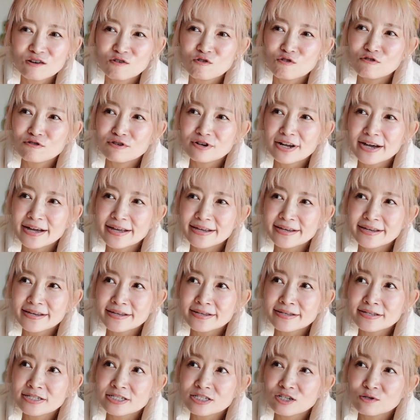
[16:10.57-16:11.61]

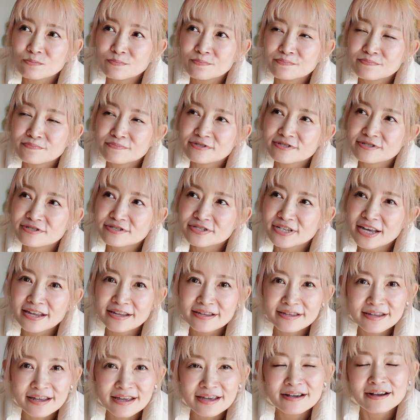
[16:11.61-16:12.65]
オンラインショップ
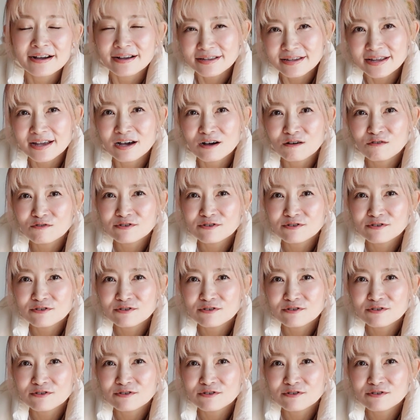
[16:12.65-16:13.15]
限定かな、